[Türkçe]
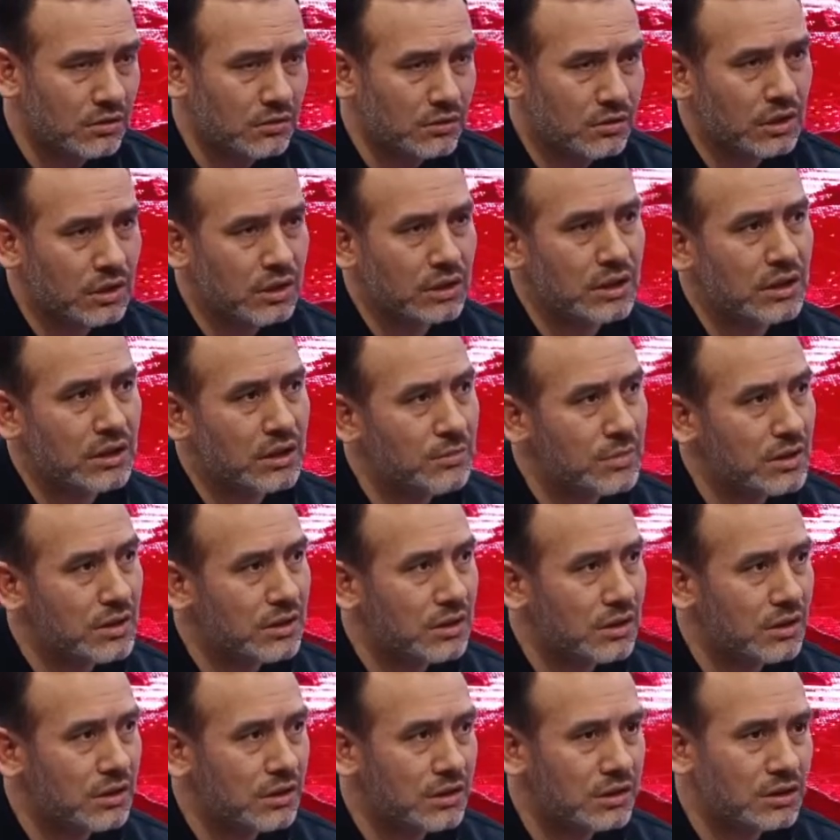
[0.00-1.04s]
Oraya
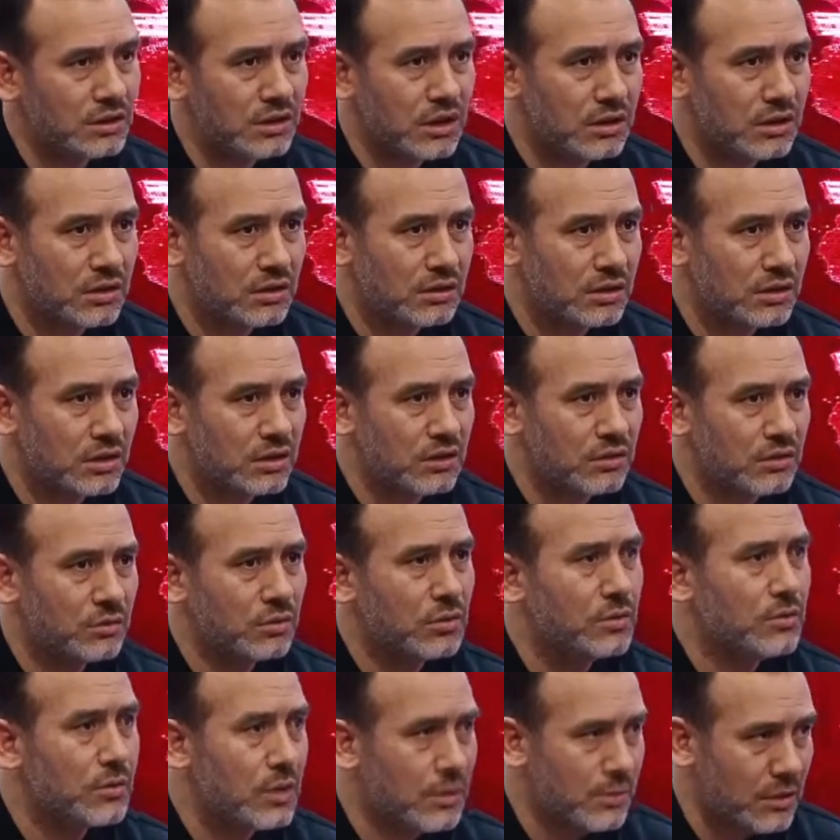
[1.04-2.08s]
girmesi insan yani
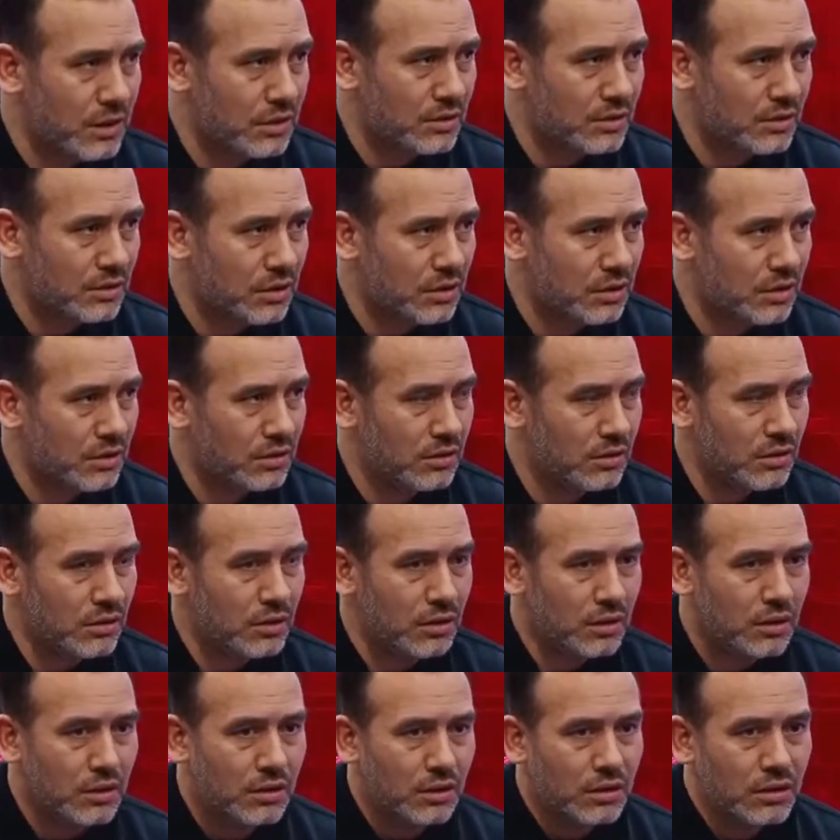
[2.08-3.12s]
ölüm demektir yani. Hı
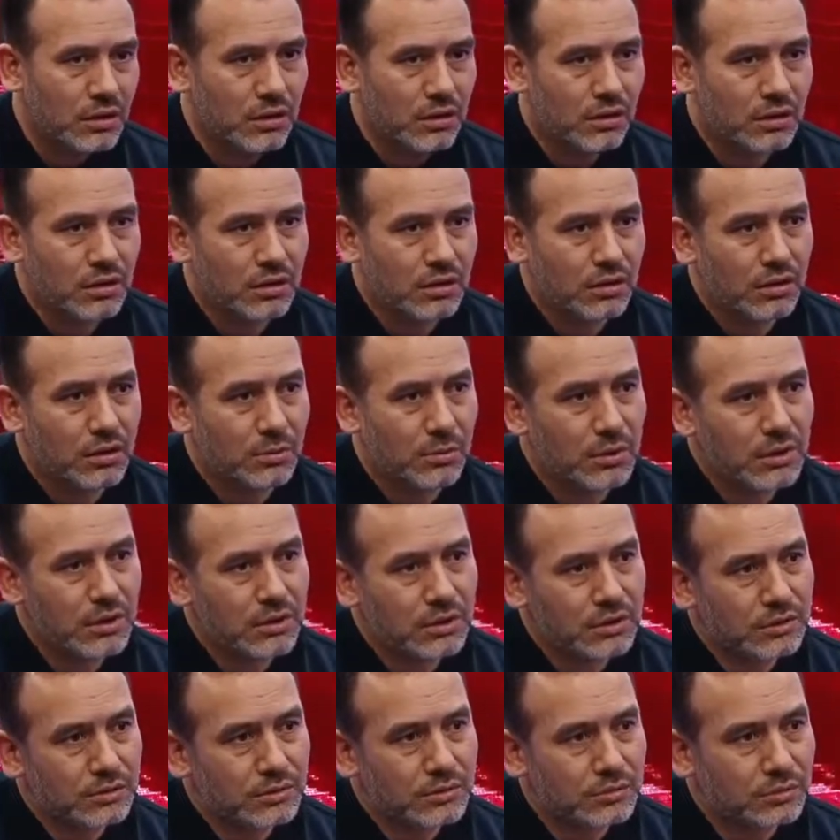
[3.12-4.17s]
hı hı. E, ama
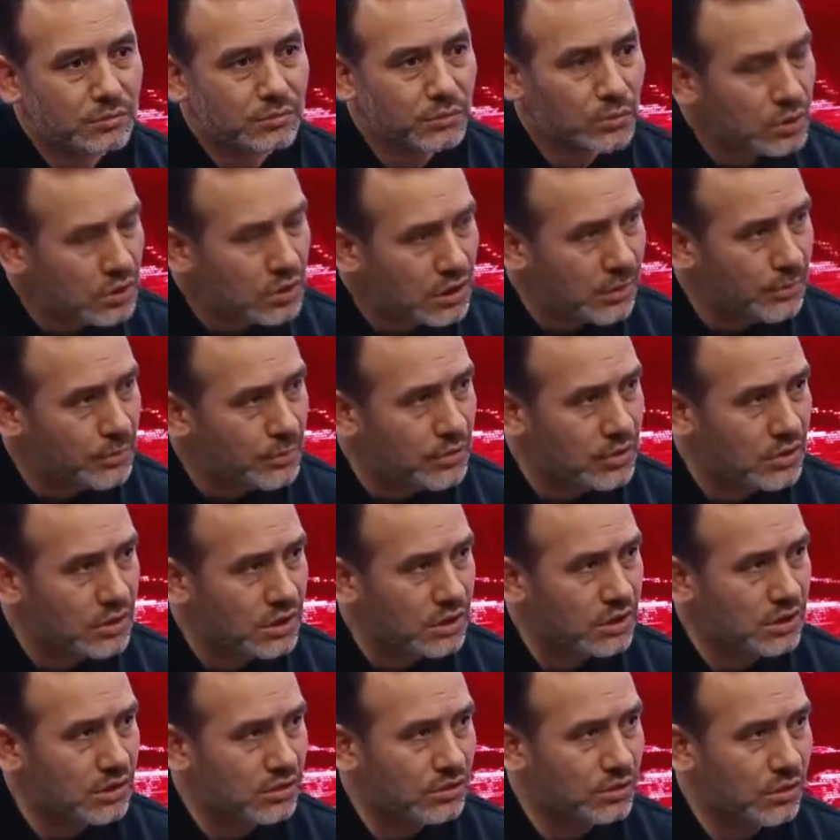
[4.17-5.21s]
bunu yapıyor
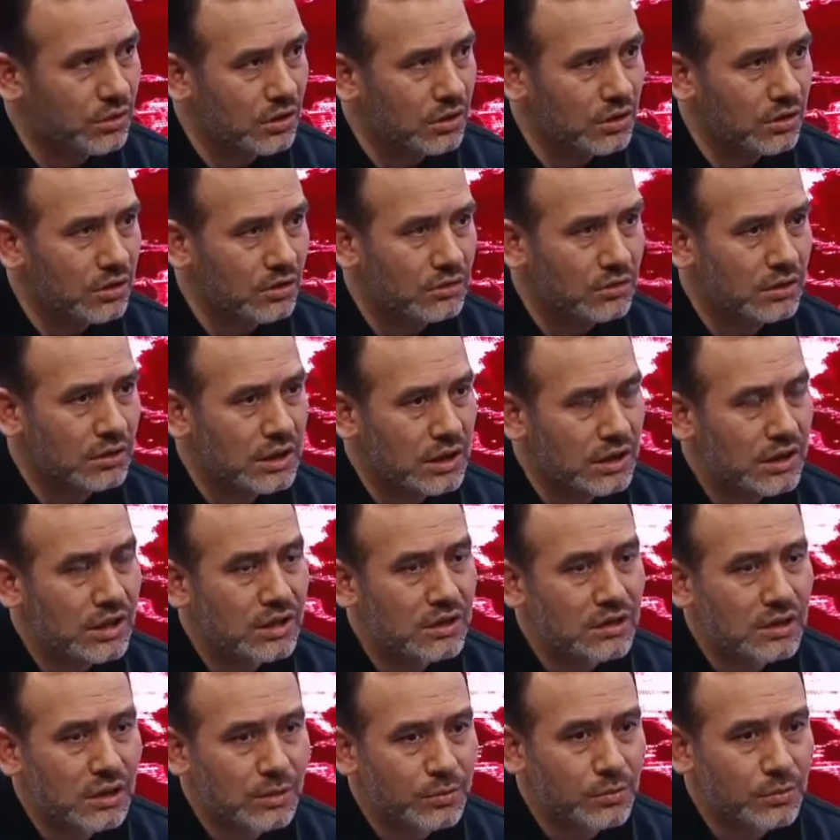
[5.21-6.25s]
Çin şu an. Neden
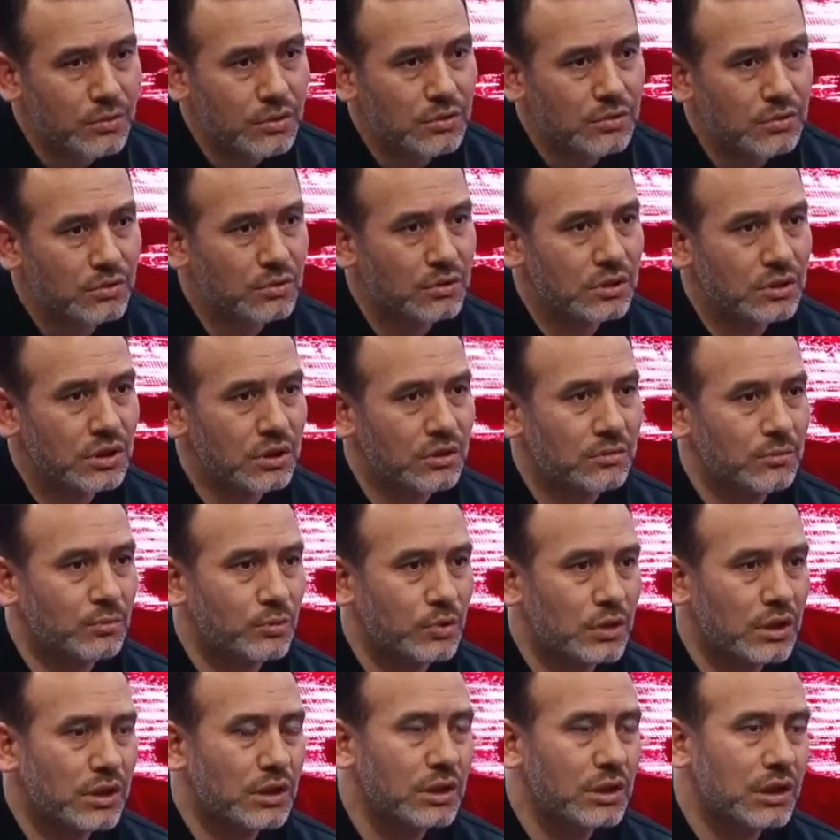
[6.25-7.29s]
yapıyor? Çünkü
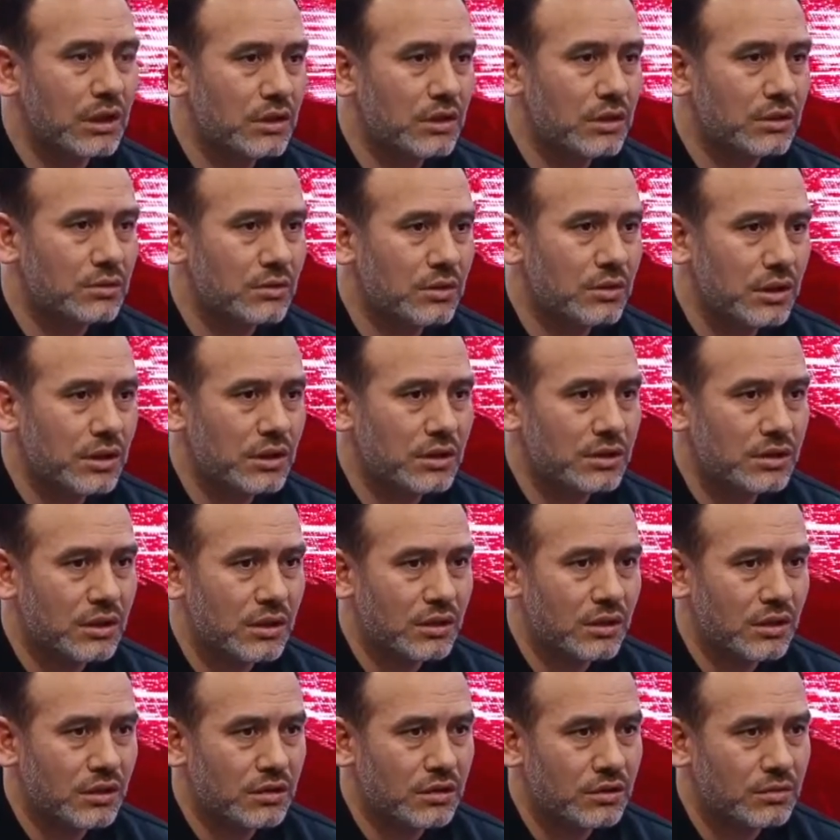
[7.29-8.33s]
buraya yerleştiren
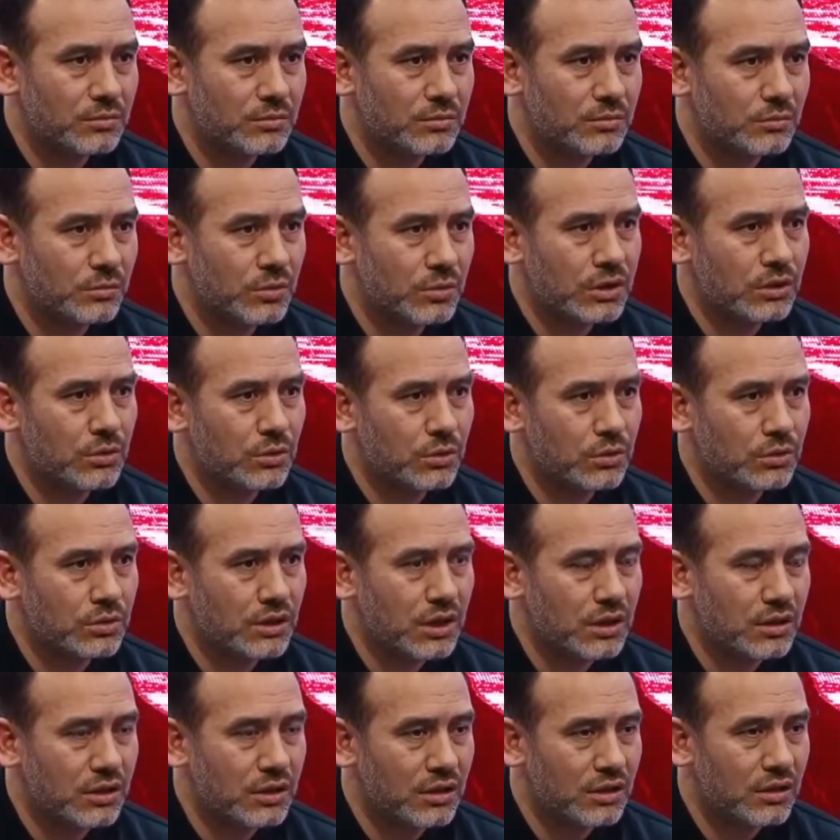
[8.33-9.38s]
insanların birçoğu
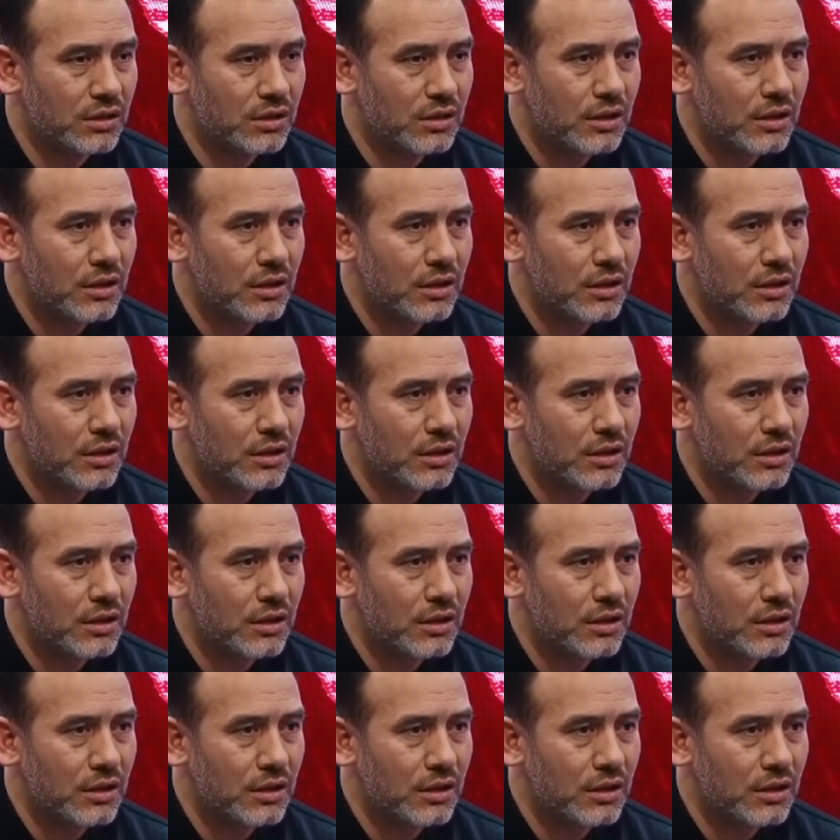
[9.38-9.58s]
zaten